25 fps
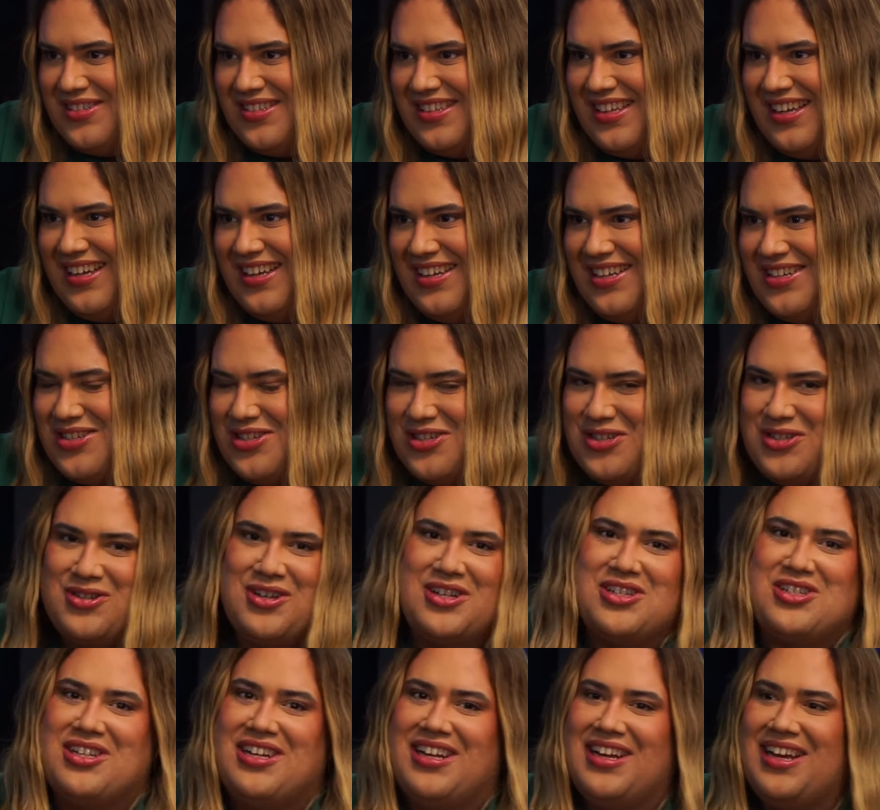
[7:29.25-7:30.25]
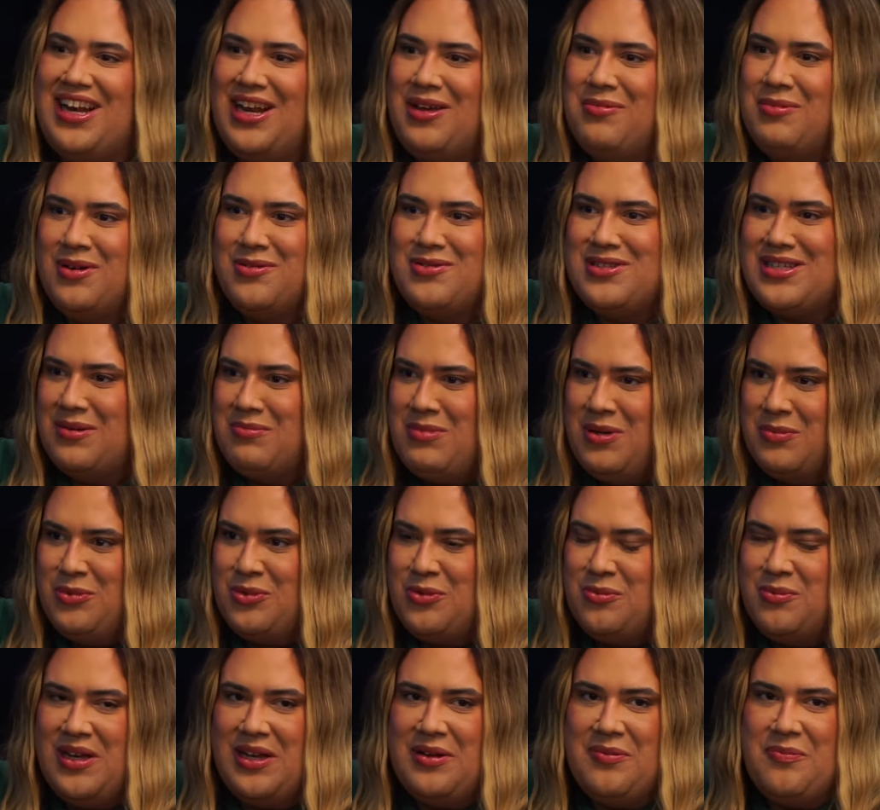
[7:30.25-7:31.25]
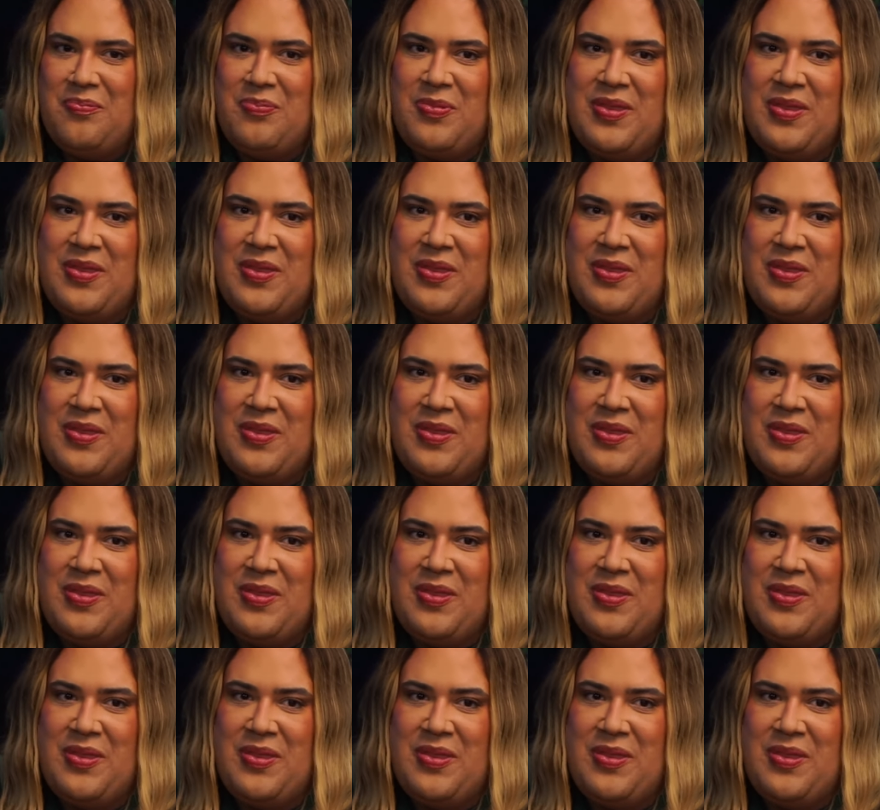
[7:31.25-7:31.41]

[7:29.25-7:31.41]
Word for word: Né? A gente, eu acho que naquela época não sabia muito bem.